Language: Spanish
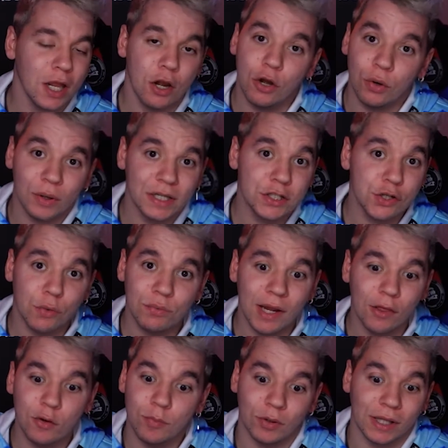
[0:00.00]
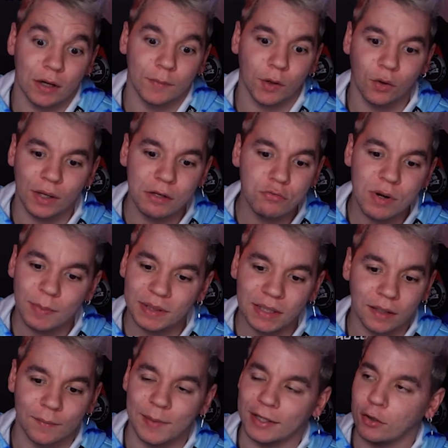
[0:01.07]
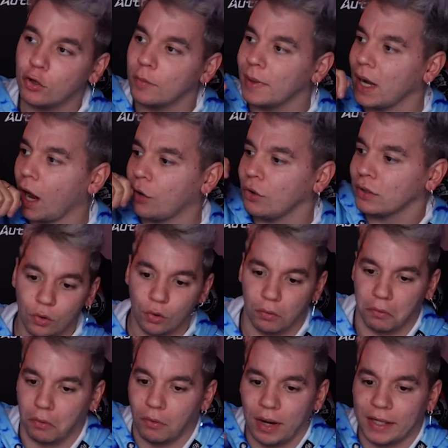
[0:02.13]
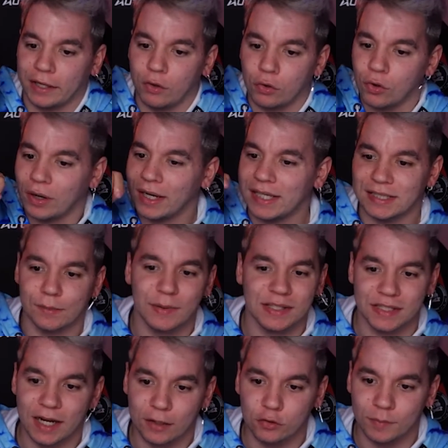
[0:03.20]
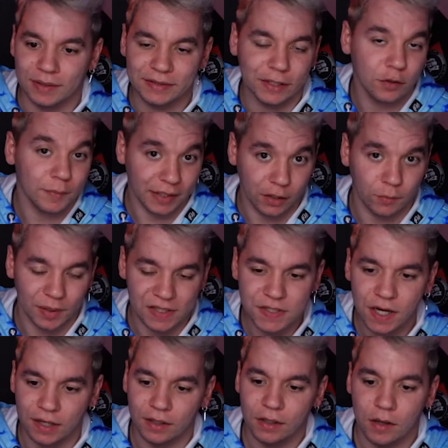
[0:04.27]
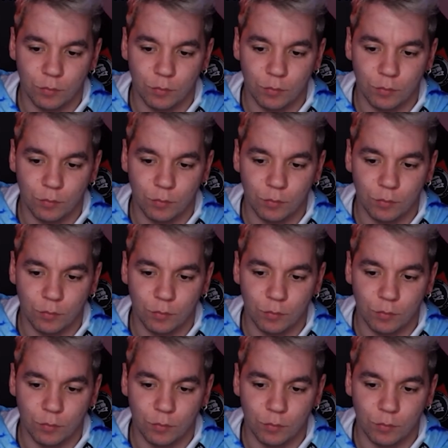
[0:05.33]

Lo he hecho a un lado porque a lo mejor hay una patata que me la quiero comer o, la quiero coger y está manchada de tomate y no me quiero manchar.